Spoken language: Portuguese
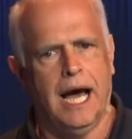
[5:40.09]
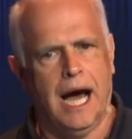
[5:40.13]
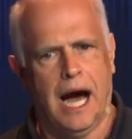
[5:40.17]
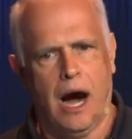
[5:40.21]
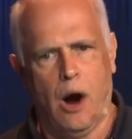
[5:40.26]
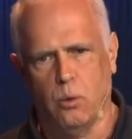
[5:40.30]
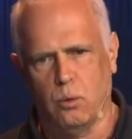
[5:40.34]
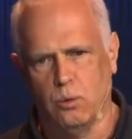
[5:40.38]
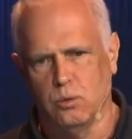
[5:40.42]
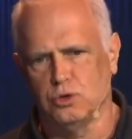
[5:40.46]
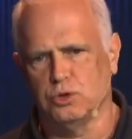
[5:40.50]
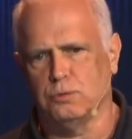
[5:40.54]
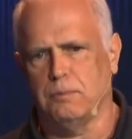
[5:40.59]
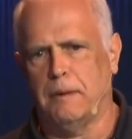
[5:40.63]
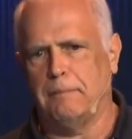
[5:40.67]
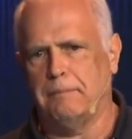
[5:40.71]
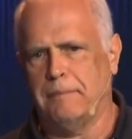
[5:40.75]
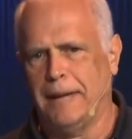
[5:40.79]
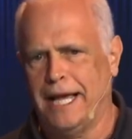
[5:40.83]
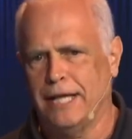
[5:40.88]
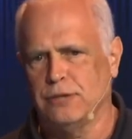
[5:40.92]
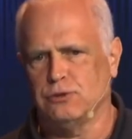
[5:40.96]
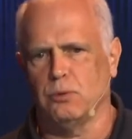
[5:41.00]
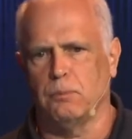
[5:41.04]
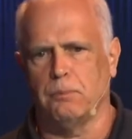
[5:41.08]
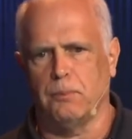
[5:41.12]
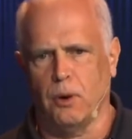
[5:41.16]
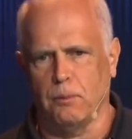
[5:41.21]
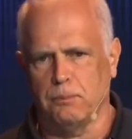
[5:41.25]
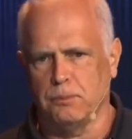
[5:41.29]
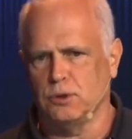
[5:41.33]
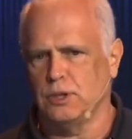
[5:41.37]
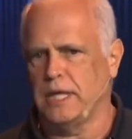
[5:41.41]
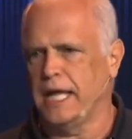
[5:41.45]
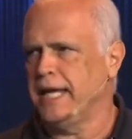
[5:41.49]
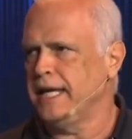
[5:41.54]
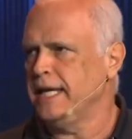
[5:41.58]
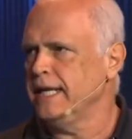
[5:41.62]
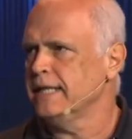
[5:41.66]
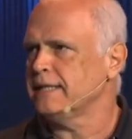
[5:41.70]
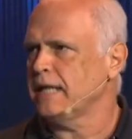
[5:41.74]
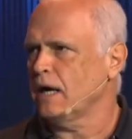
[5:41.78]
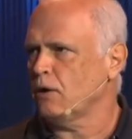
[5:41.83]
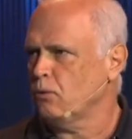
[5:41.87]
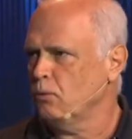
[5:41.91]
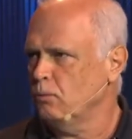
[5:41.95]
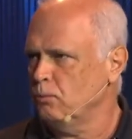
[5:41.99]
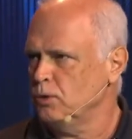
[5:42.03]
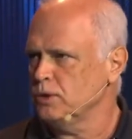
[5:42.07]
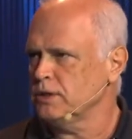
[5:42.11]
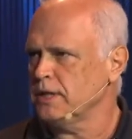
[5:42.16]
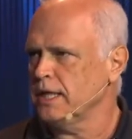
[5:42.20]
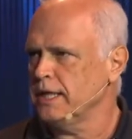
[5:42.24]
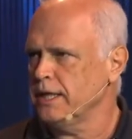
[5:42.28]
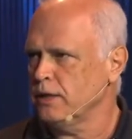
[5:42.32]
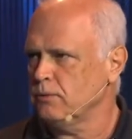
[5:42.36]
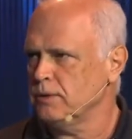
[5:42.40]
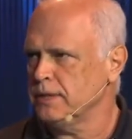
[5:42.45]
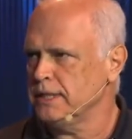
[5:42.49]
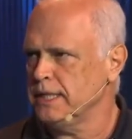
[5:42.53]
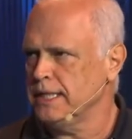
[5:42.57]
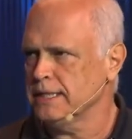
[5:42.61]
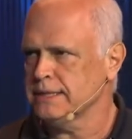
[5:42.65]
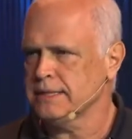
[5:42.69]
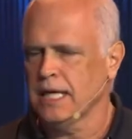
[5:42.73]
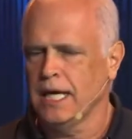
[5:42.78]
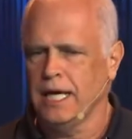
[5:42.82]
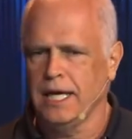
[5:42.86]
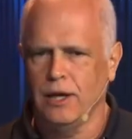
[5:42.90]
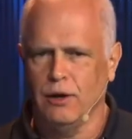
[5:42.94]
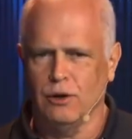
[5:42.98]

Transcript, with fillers: alguns papéis, o próprio DI está com muita liquidez.